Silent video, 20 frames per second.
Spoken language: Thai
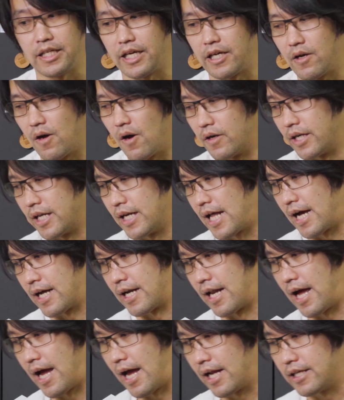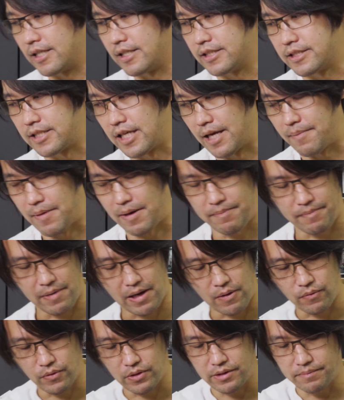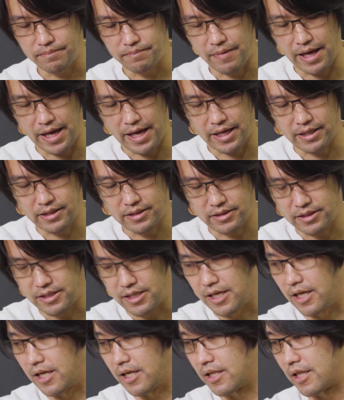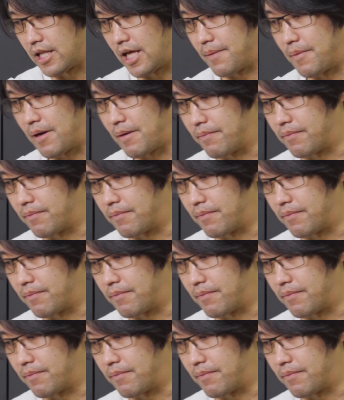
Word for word: ใส่ของได้หลากหลายเลยใส่แบบ power bank ใส่แบ